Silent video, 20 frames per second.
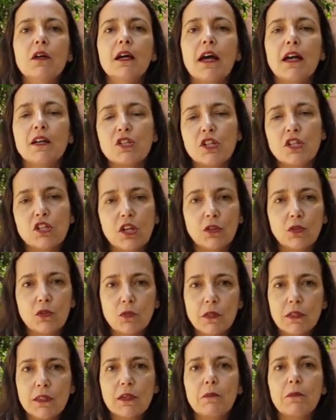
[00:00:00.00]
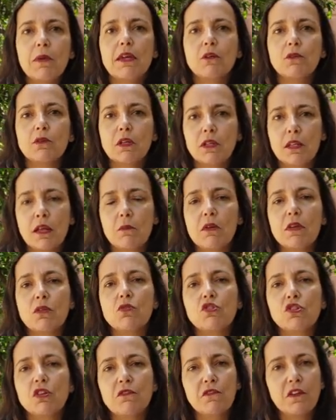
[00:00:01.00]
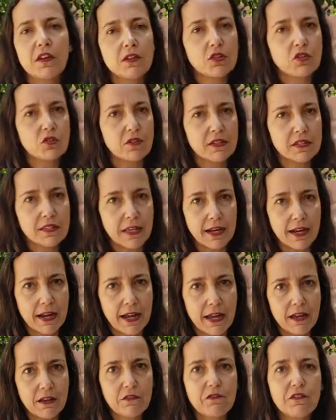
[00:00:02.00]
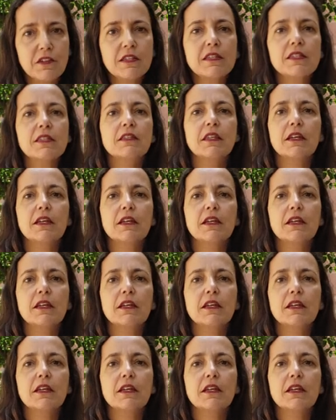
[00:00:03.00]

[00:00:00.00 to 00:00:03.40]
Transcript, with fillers: a gente atua também no tratamento de infecções graves,